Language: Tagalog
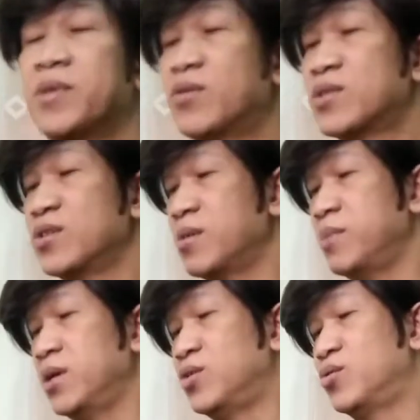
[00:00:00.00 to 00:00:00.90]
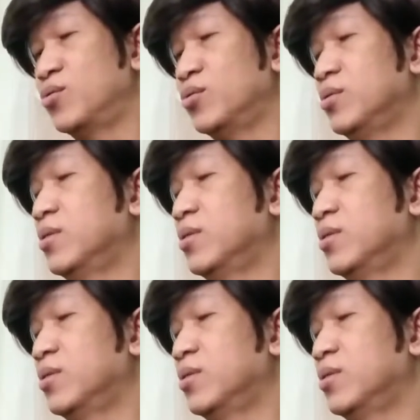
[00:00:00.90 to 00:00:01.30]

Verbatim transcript: Gusto niya medyo,